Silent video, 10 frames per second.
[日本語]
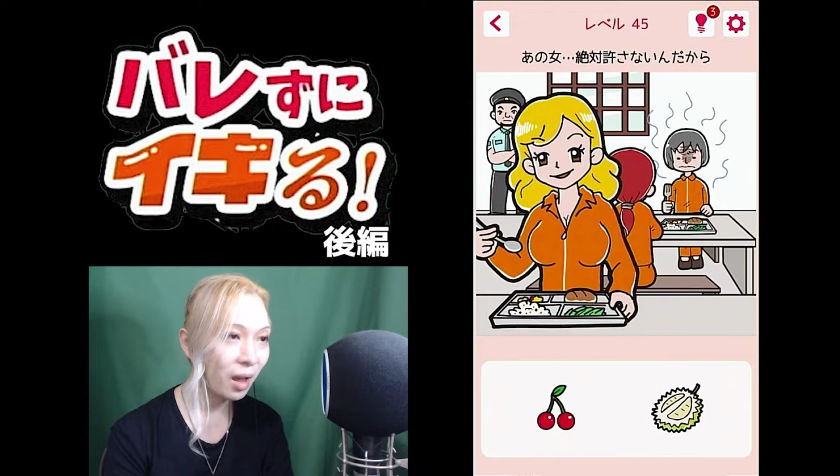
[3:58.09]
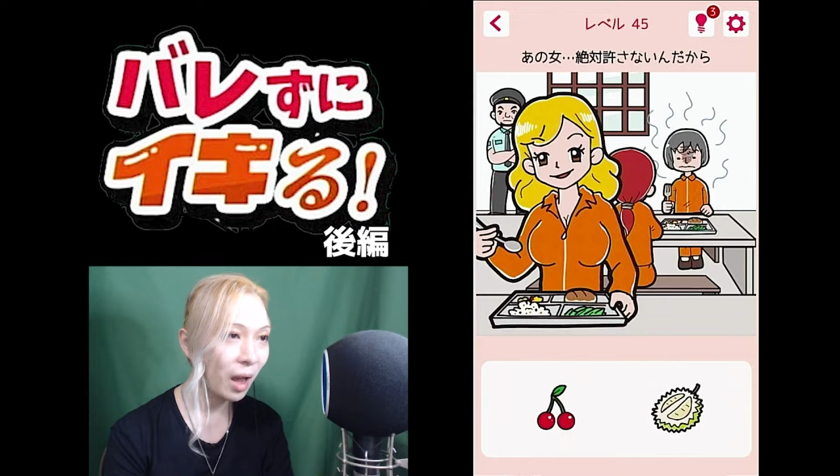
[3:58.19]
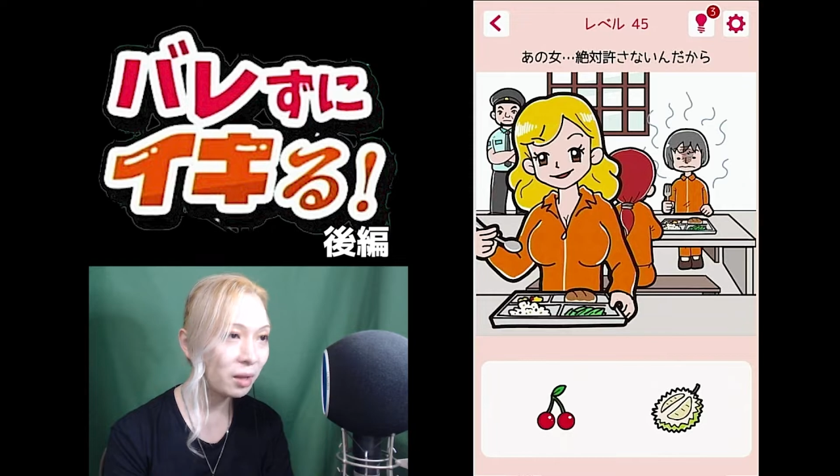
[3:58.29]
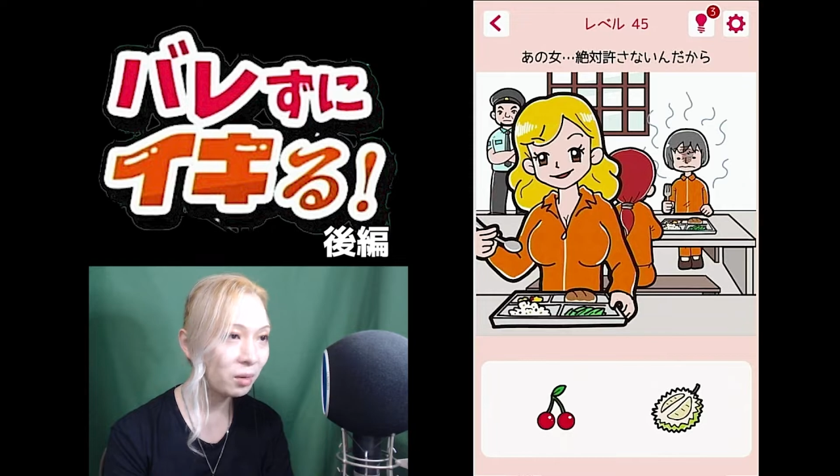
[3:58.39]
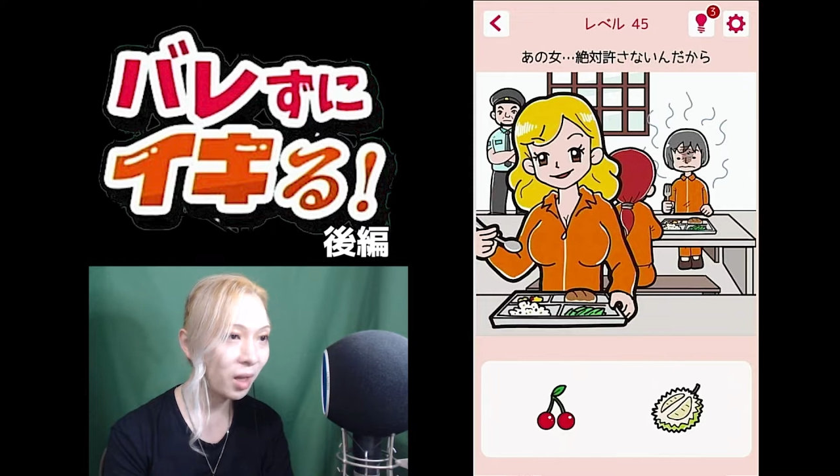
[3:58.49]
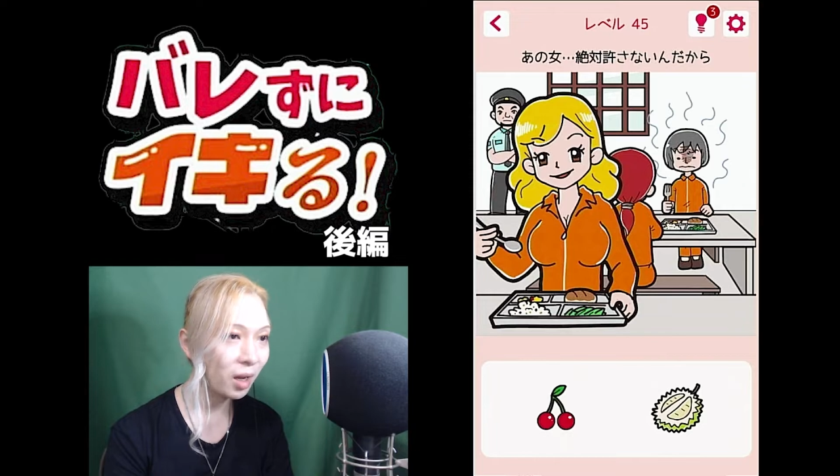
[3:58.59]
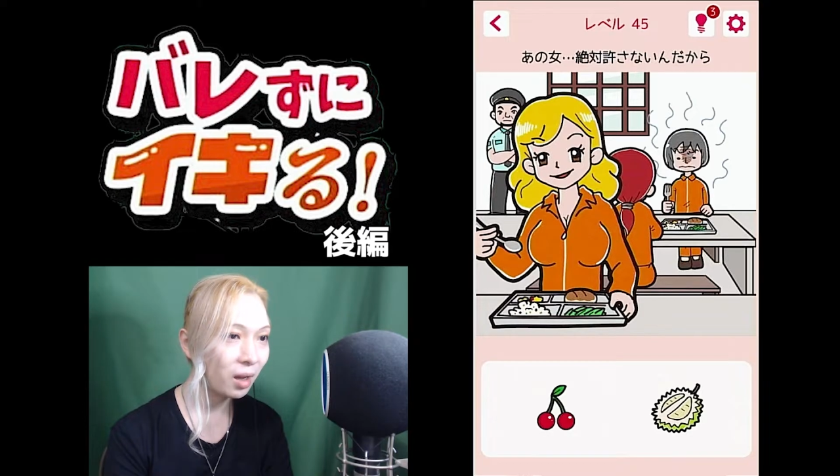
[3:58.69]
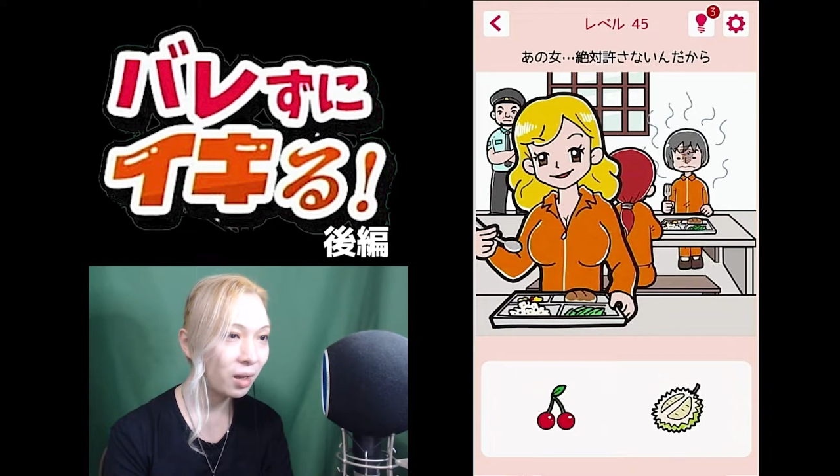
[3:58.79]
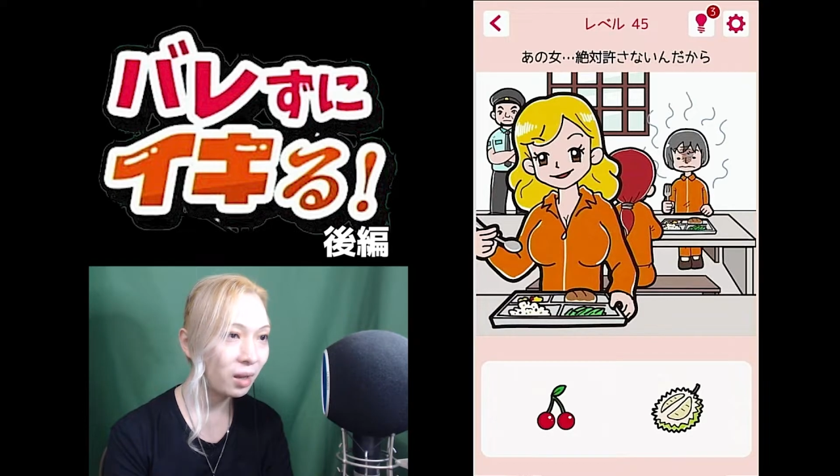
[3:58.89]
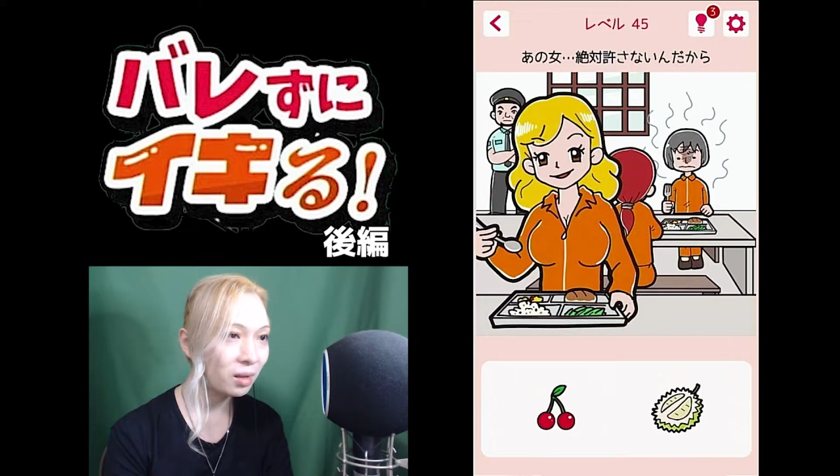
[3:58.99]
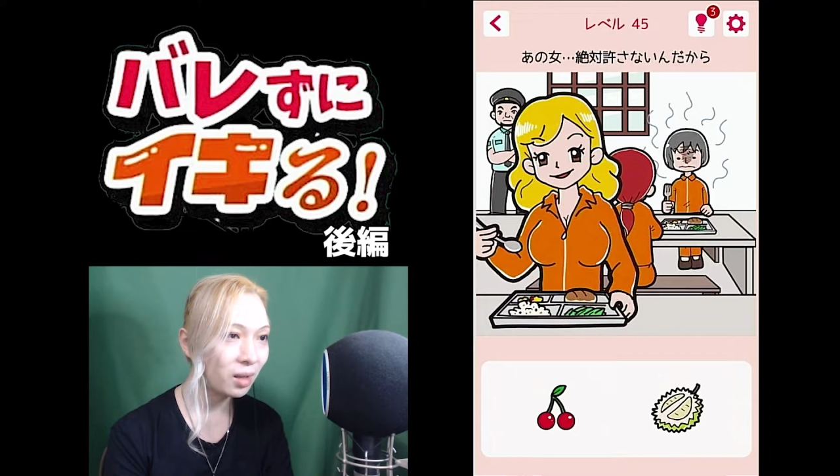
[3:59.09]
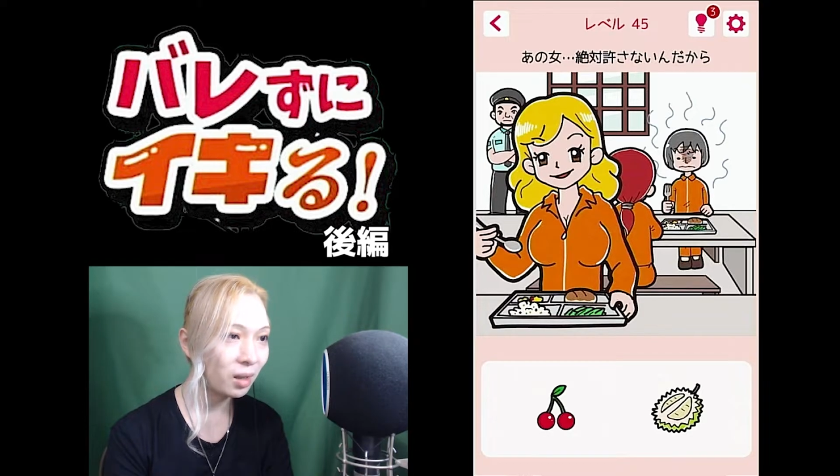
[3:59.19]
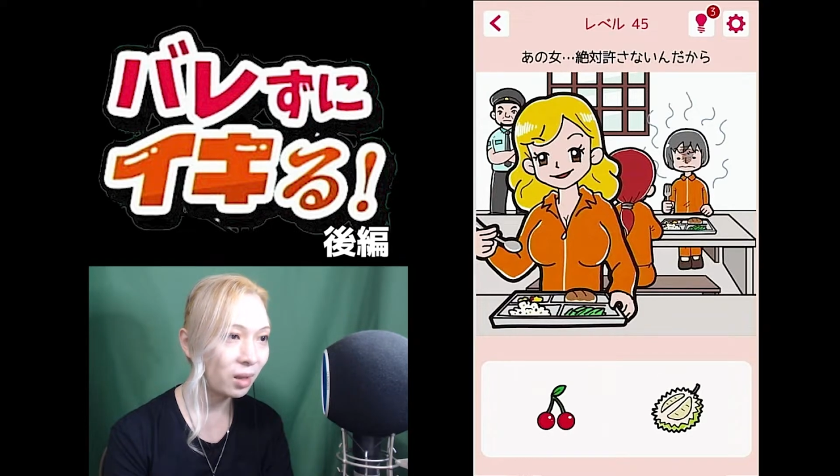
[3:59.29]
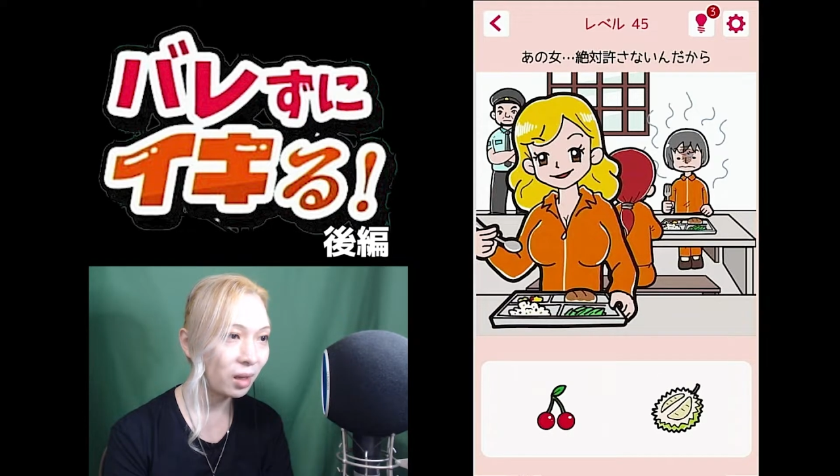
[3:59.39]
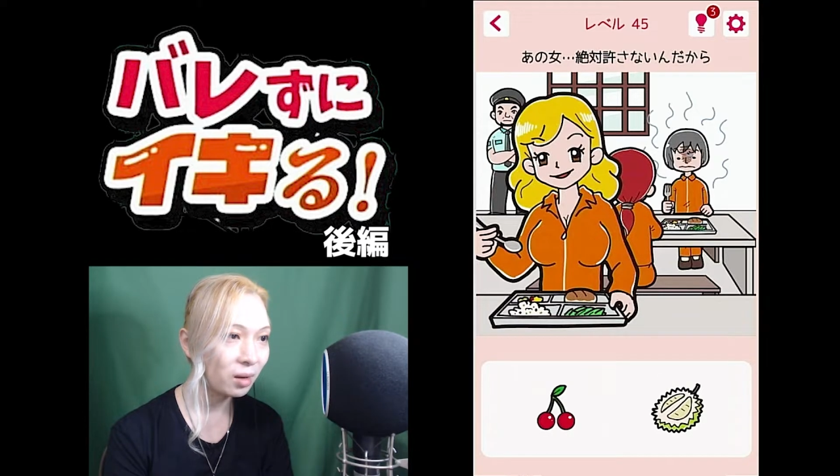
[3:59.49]
あの女、
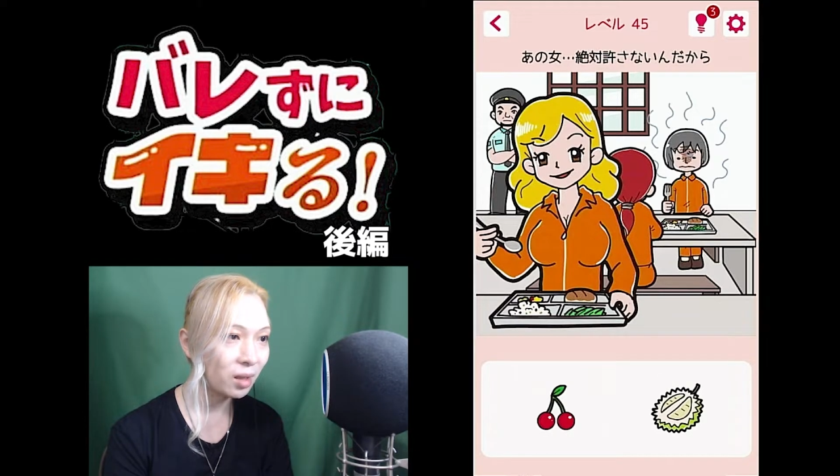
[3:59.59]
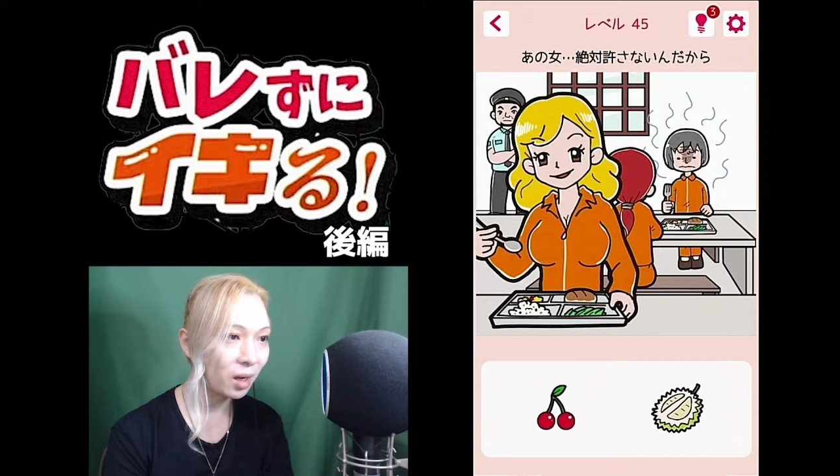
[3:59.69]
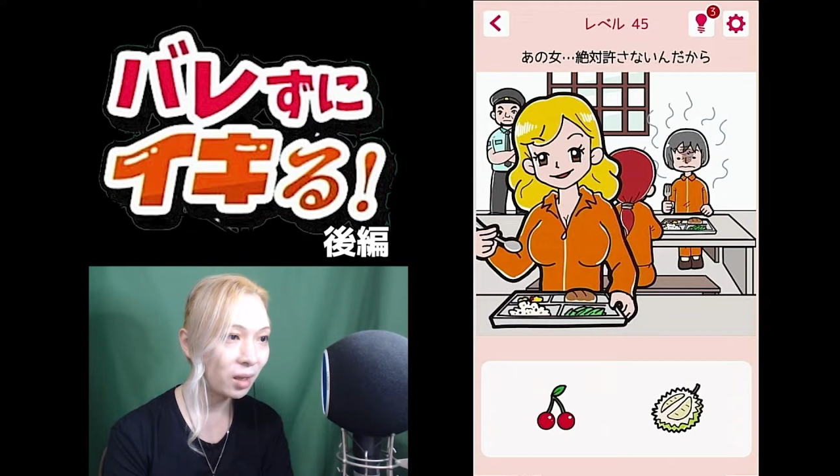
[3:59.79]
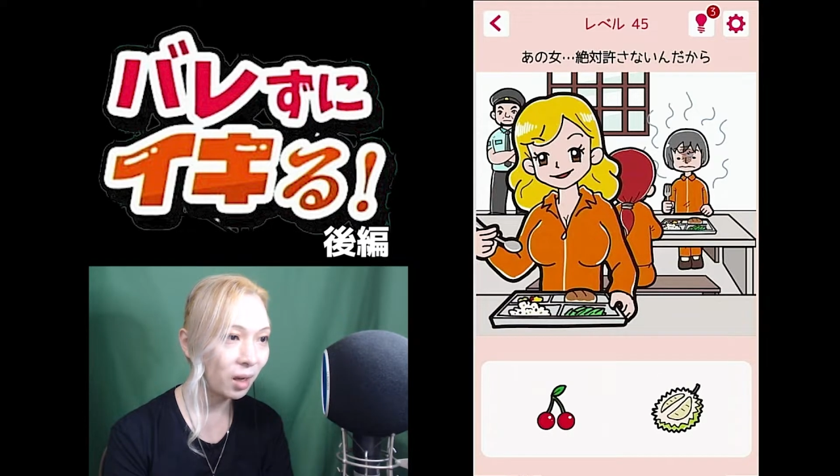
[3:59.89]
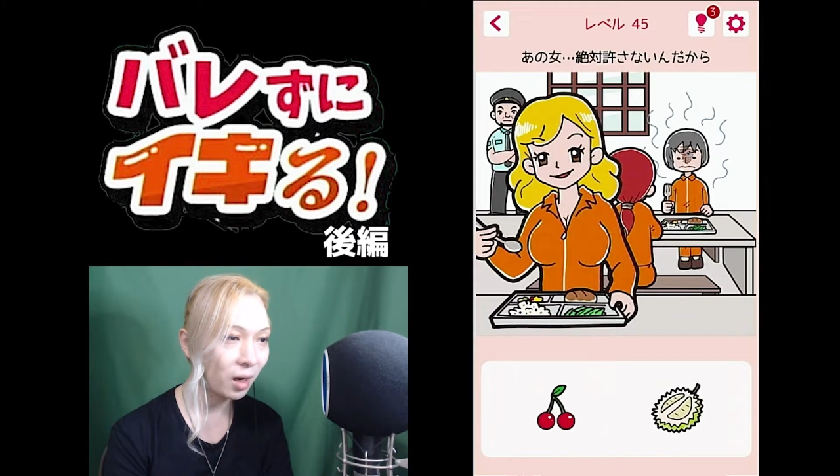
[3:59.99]
絶対許さないんだか